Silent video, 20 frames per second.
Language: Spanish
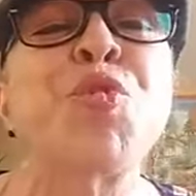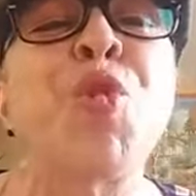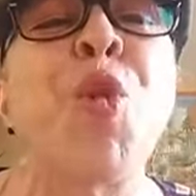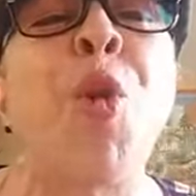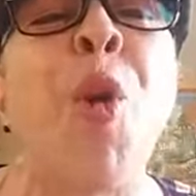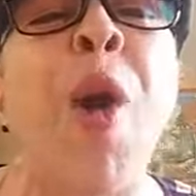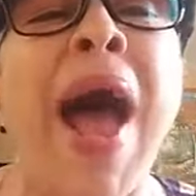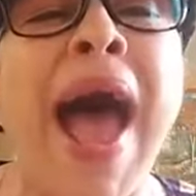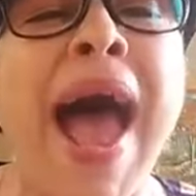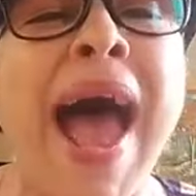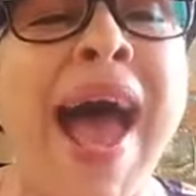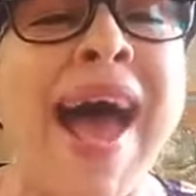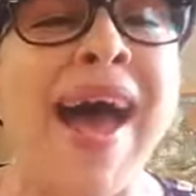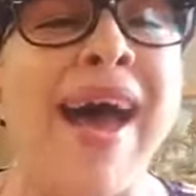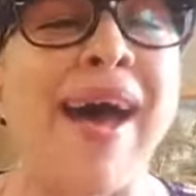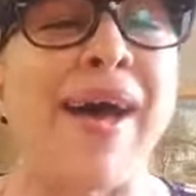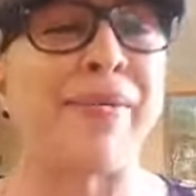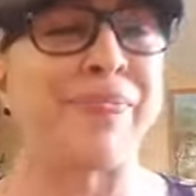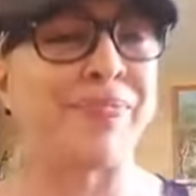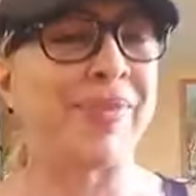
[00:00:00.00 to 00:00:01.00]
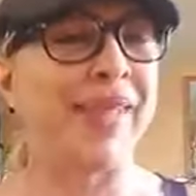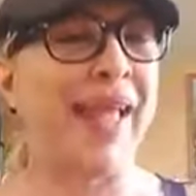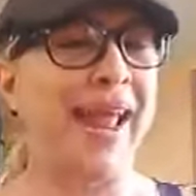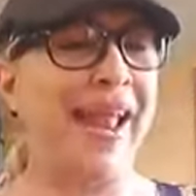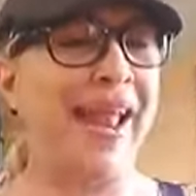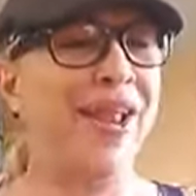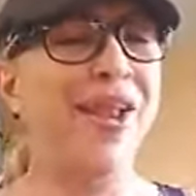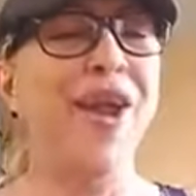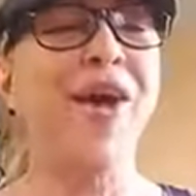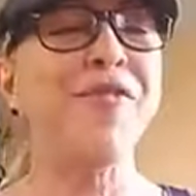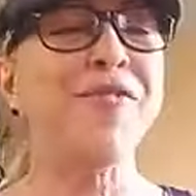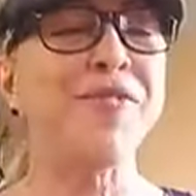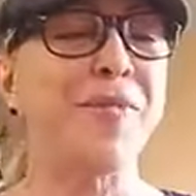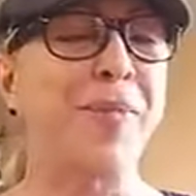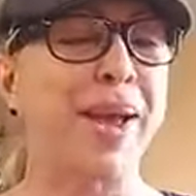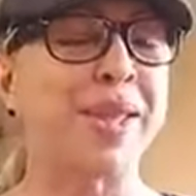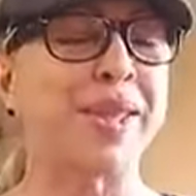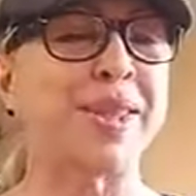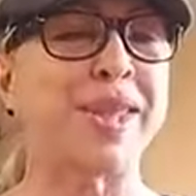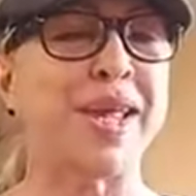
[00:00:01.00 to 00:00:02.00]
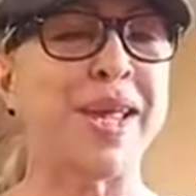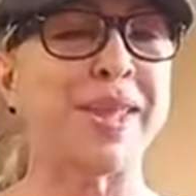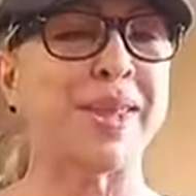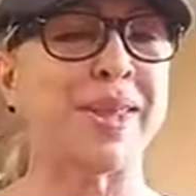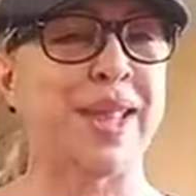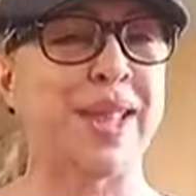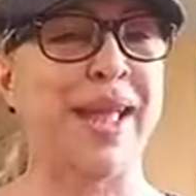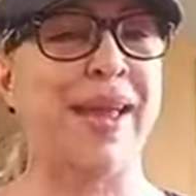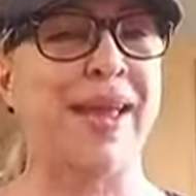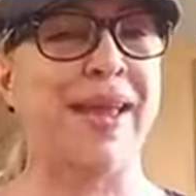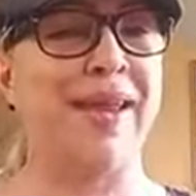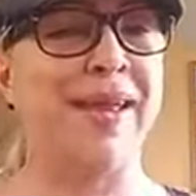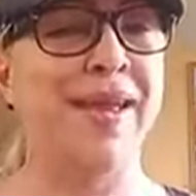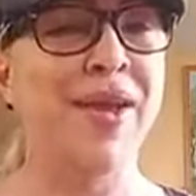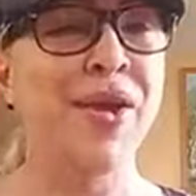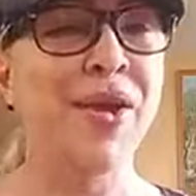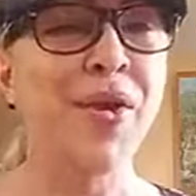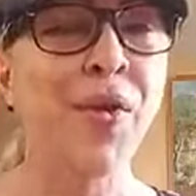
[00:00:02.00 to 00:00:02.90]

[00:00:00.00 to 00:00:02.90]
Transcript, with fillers: Wow, I love you, my sister.